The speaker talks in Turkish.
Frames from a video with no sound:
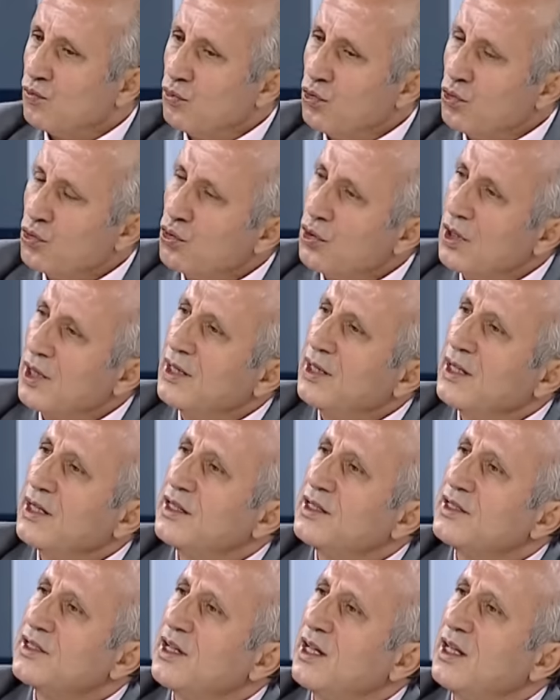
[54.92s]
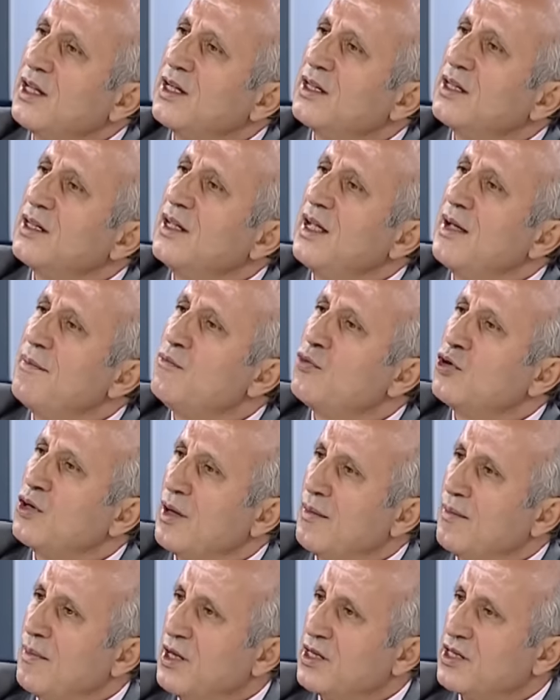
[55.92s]
bu Kur'an'daki salatın en
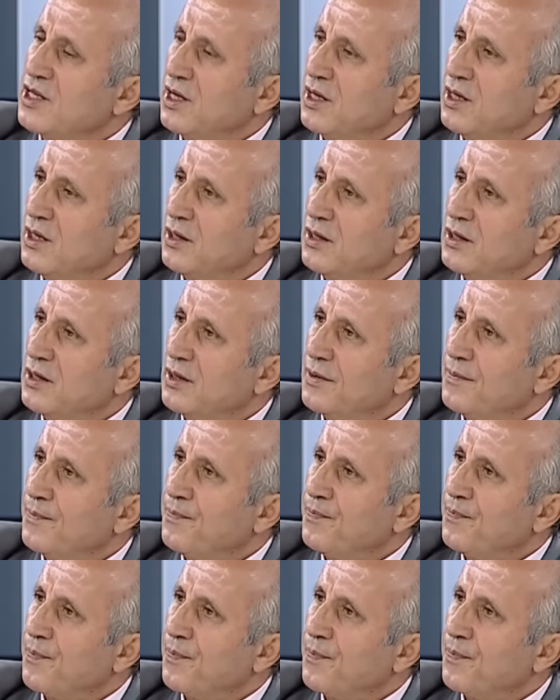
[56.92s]
mükemmel şeklidir.